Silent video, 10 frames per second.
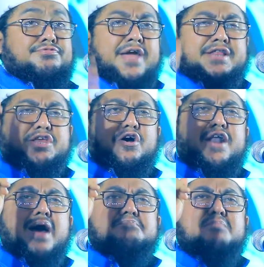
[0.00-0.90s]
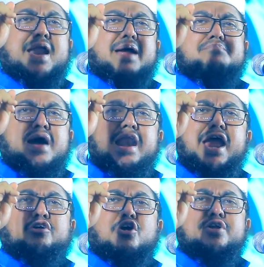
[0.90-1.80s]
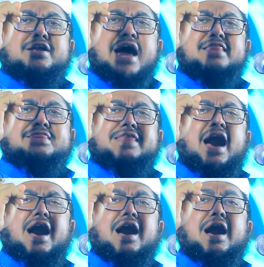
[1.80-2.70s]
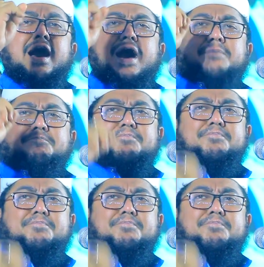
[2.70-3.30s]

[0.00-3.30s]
দ্বিতীয় নম্বরে মালিকুন কাজ